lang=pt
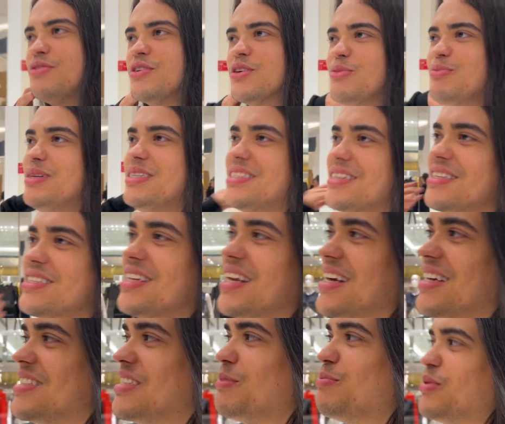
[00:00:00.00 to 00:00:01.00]
eu fico pensando,
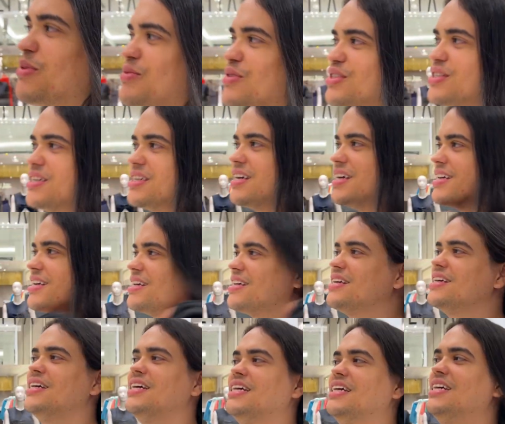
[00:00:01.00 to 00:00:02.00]
será que esse povo chique
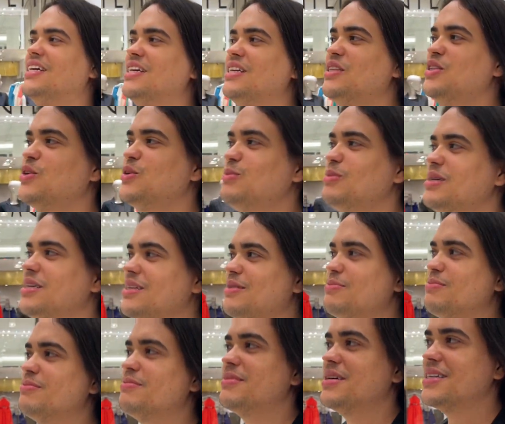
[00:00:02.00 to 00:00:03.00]
aqui não
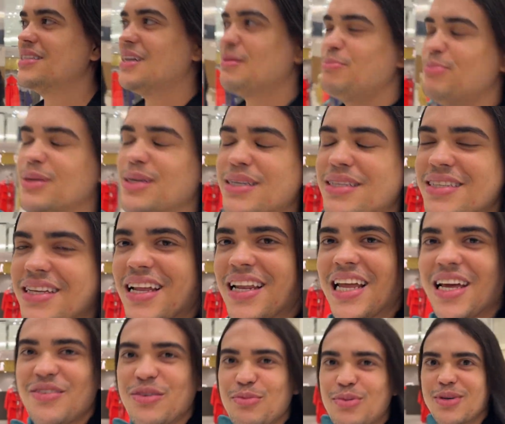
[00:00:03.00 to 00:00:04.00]
me manda pix na
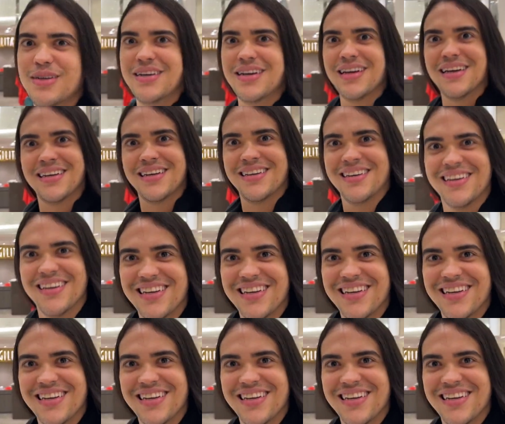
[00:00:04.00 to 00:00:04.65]
live por quem?